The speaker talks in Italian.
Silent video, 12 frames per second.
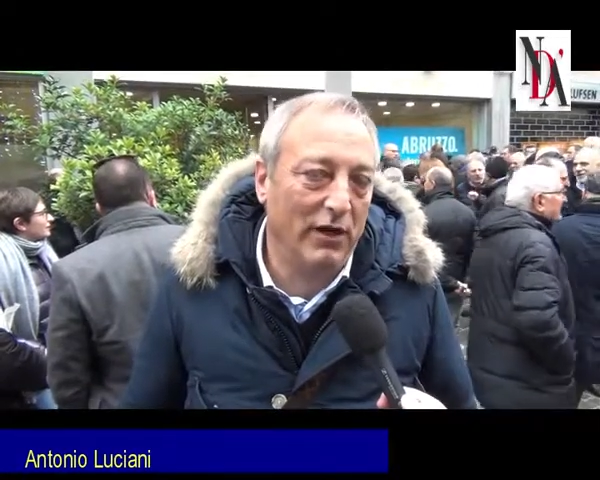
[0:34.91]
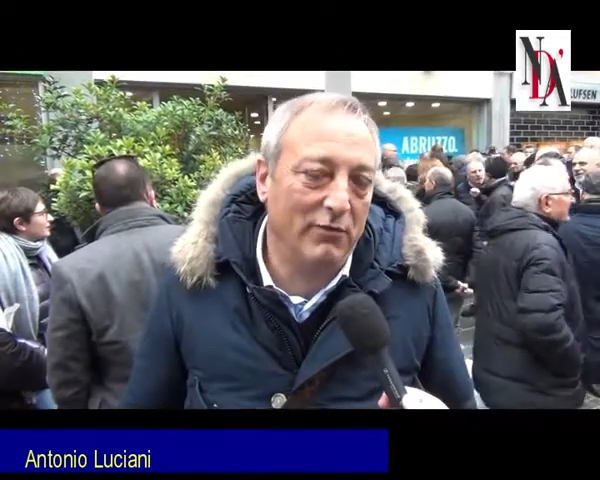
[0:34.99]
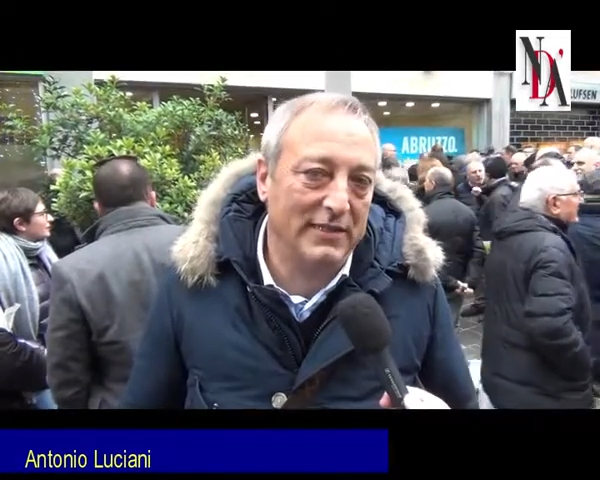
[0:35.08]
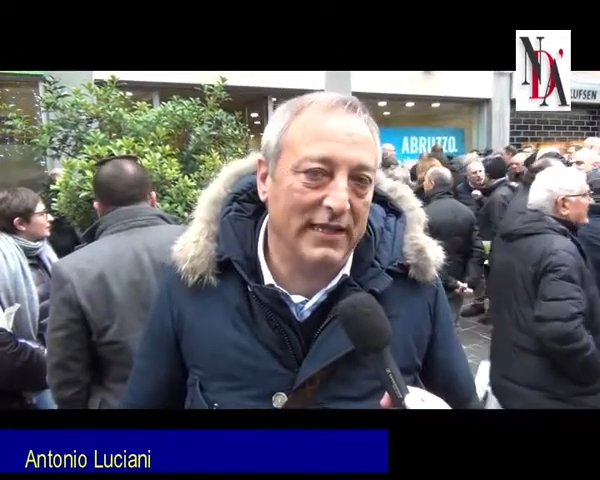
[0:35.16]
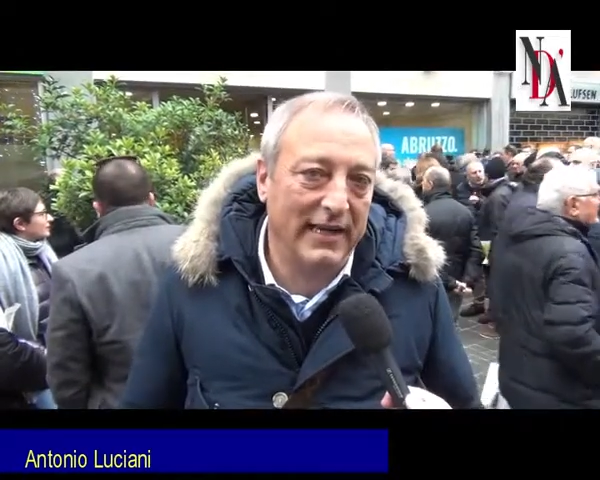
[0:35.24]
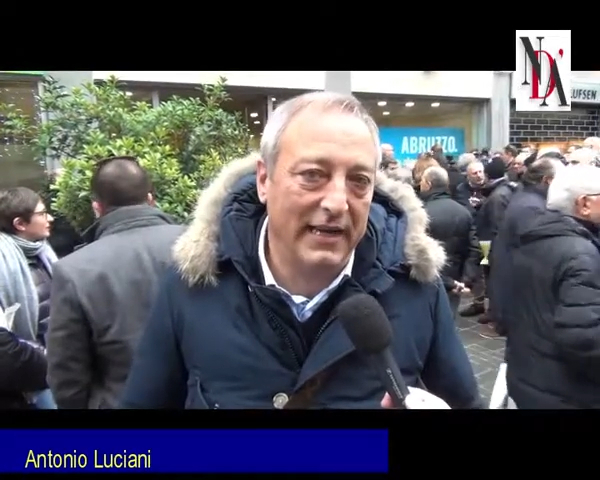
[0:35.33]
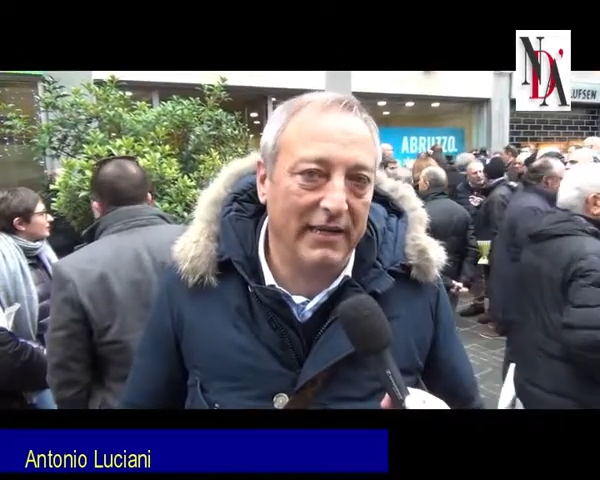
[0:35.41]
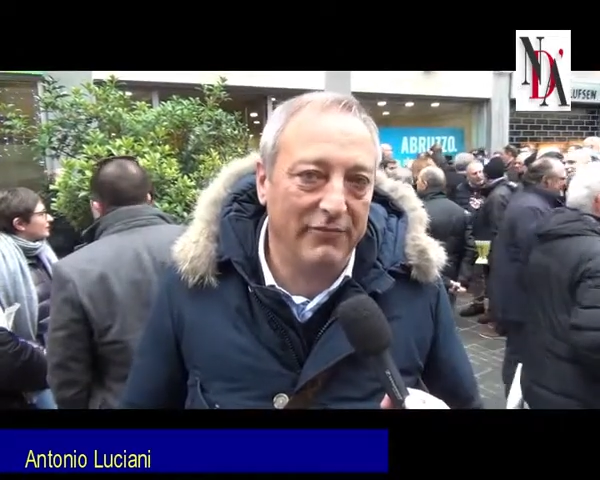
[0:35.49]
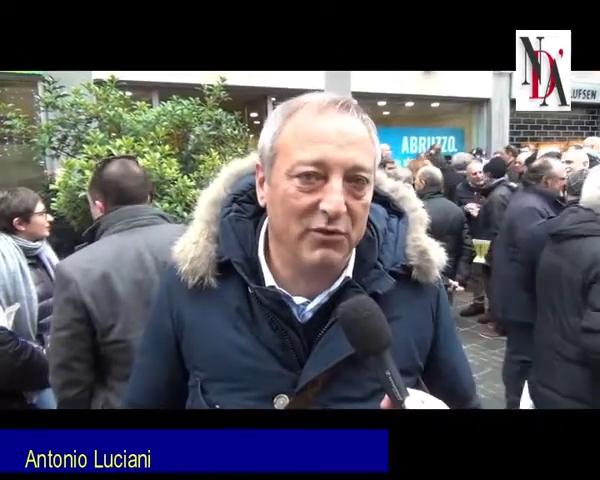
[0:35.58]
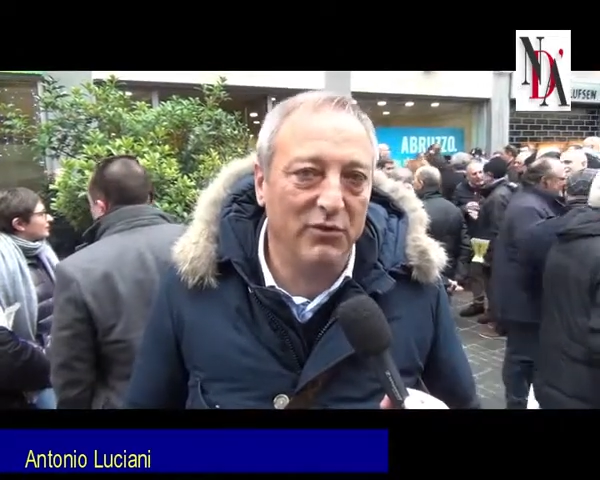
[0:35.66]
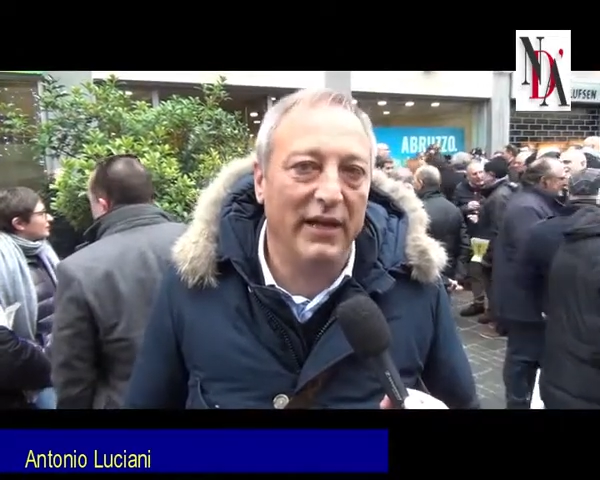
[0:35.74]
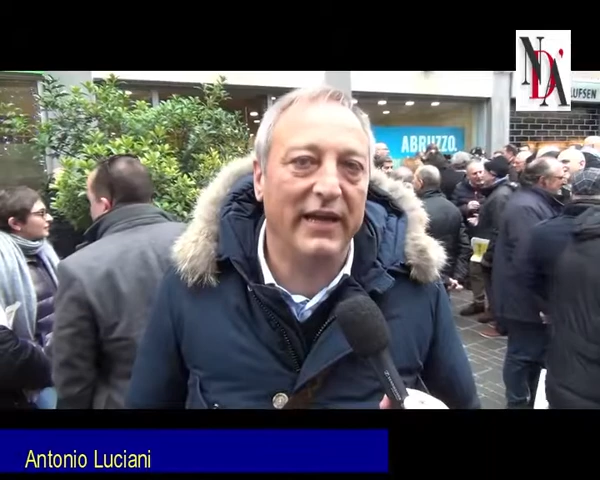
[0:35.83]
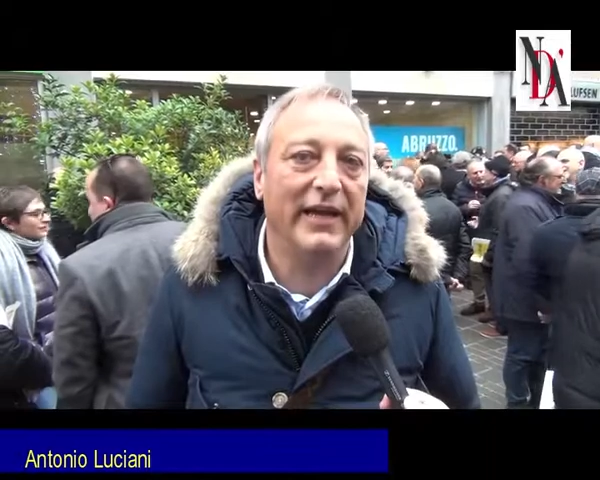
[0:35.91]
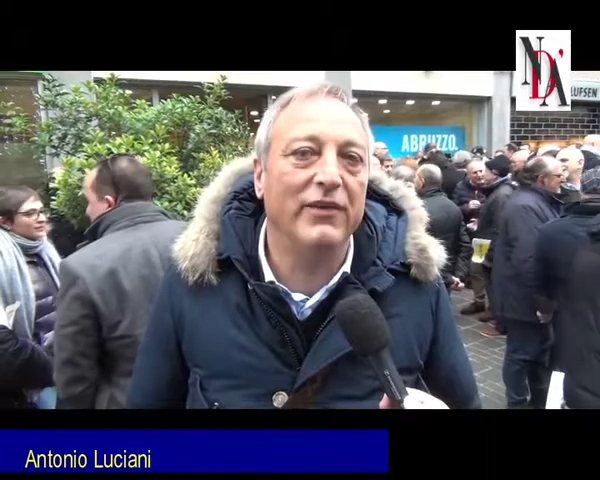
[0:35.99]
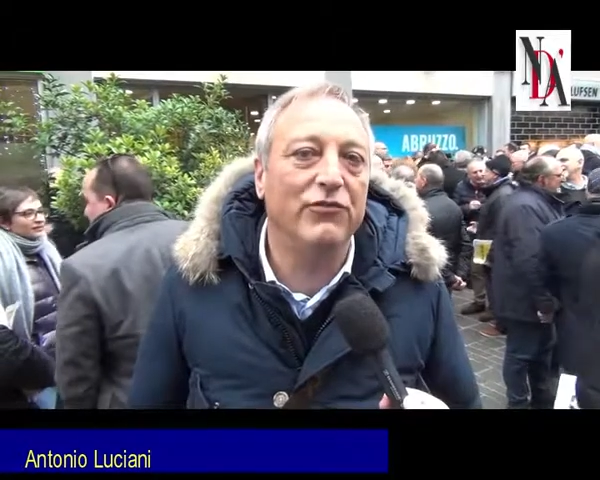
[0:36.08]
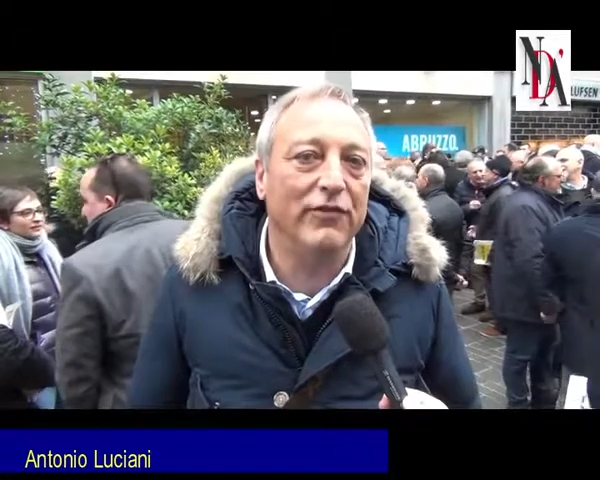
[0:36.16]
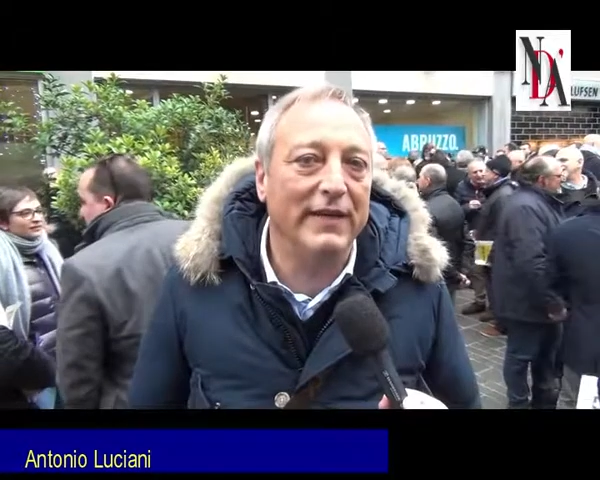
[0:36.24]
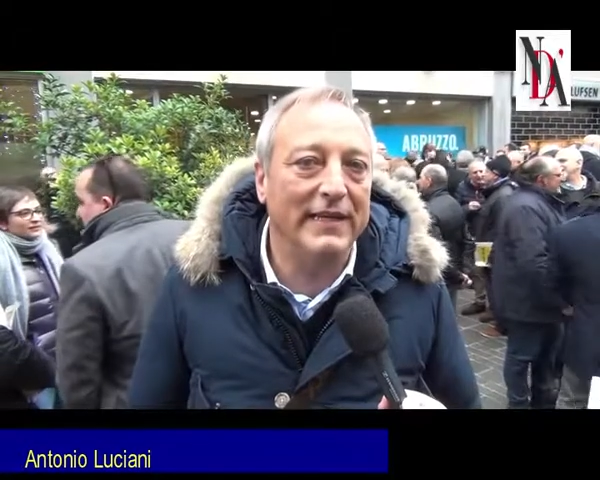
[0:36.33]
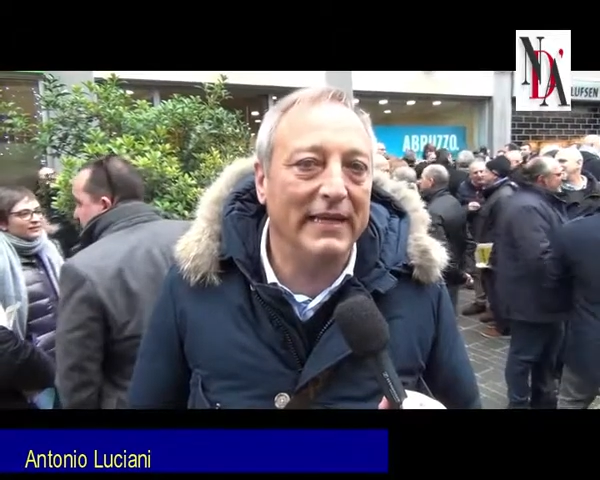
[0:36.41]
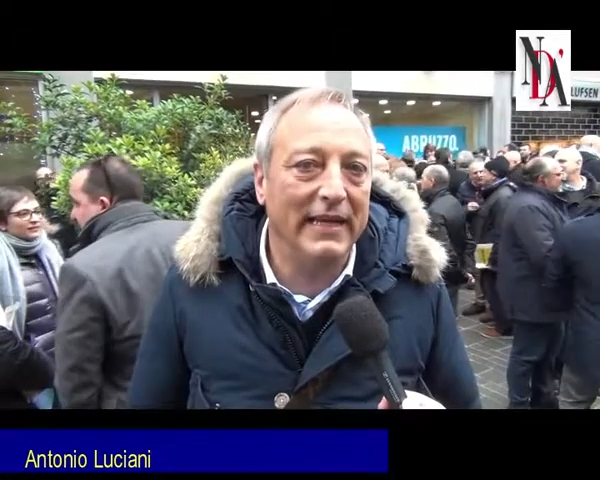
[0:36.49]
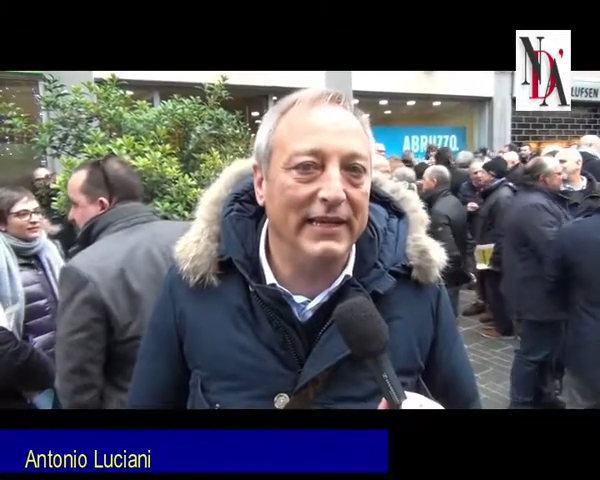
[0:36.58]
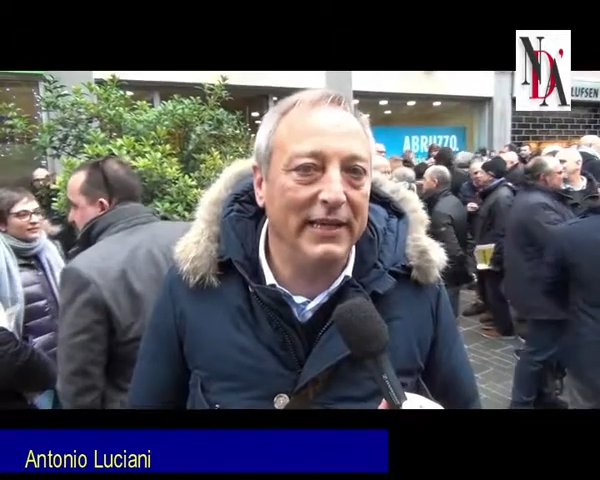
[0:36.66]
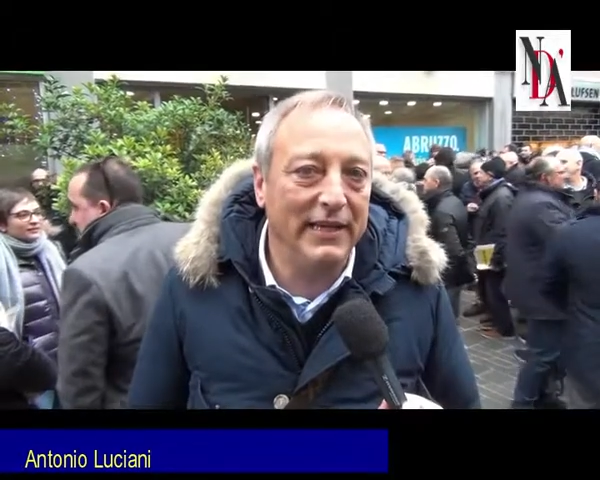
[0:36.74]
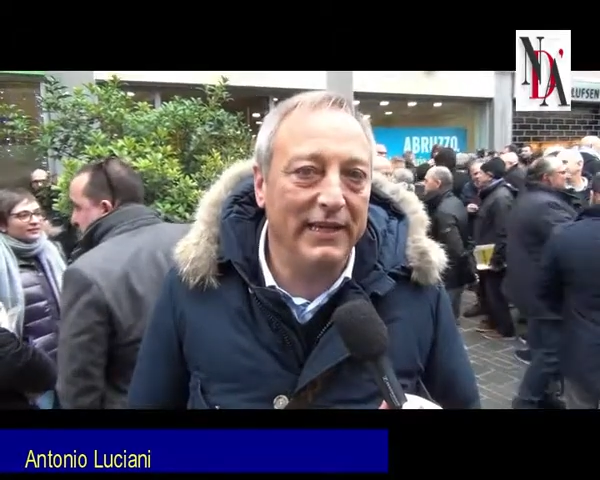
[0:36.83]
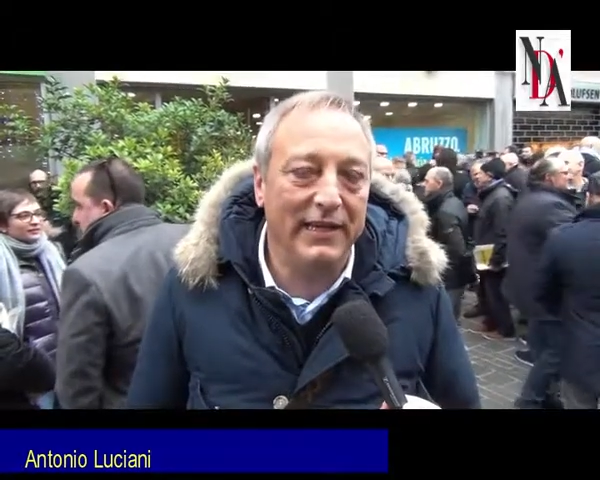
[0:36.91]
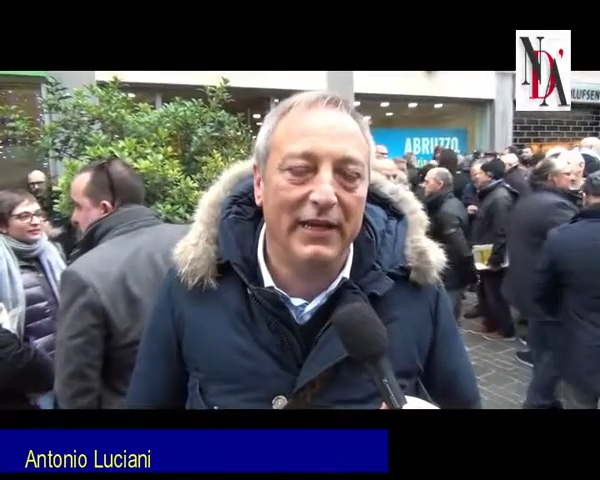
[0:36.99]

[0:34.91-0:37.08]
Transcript: a questa grande figura che è Giovanni Legnini,